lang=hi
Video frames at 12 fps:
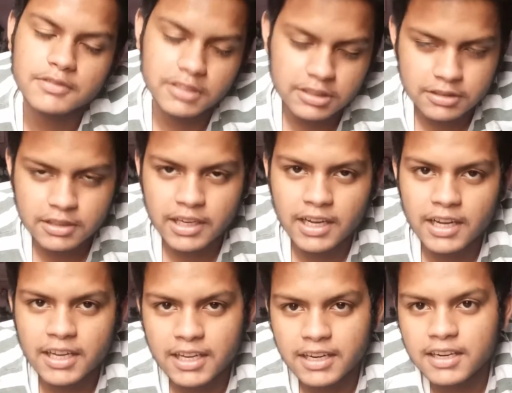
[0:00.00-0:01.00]
तो क्या
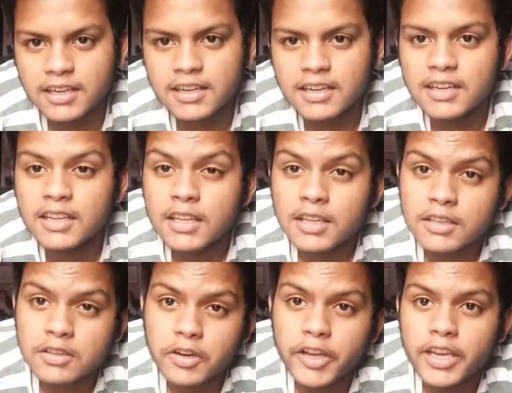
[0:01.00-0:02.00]
करना
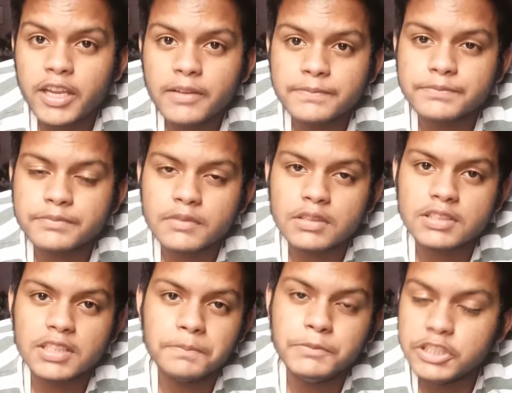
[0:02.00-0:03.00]
कोई नहीं
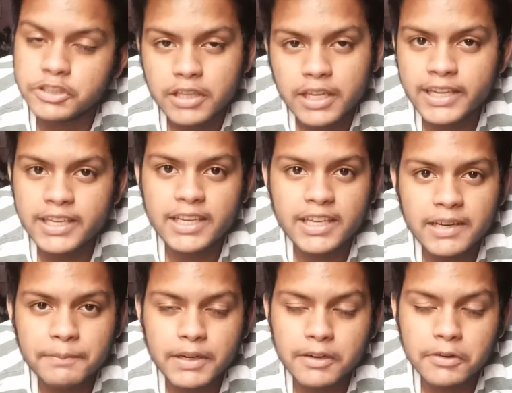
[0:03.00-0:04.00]
सब्जी तो लेनी नहीं है
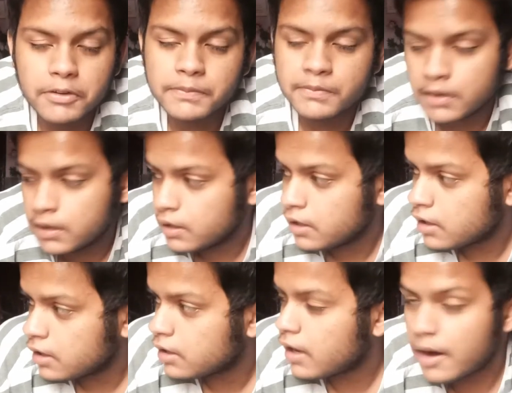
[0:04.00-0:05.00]
अपन को
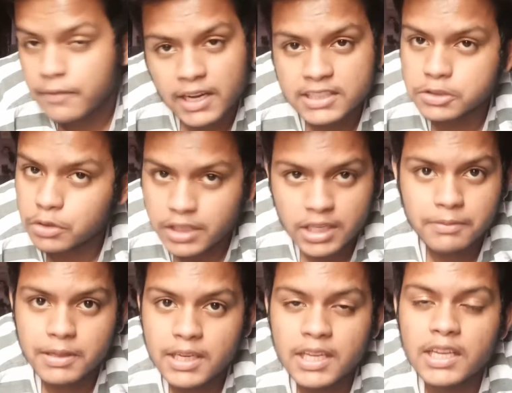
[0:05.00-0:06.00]
आवाज़ सुननी
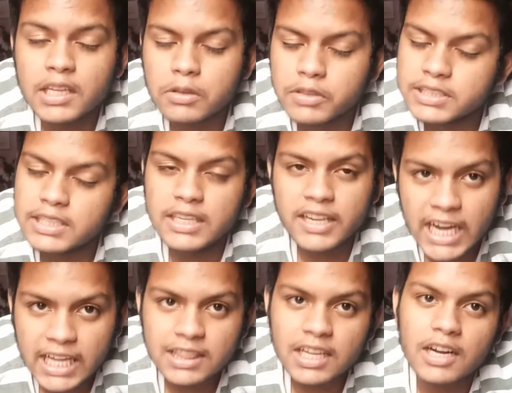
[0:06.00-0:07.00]
भी नहीं है तो इसीलिए
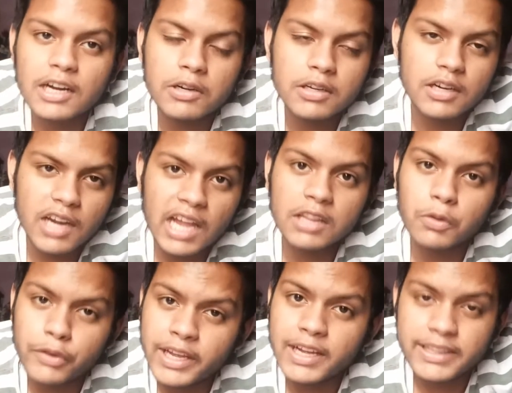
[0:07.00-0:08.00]
रात का रात
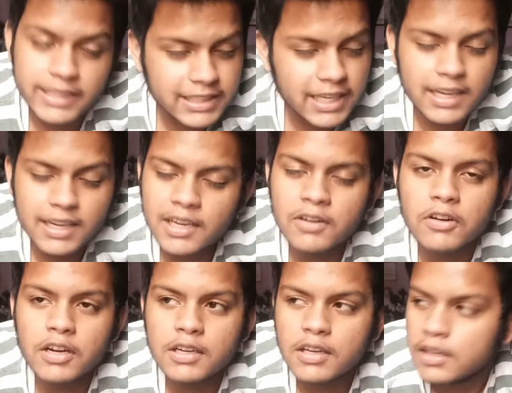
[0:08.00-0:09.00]
होने का इंतज़ार करना होगा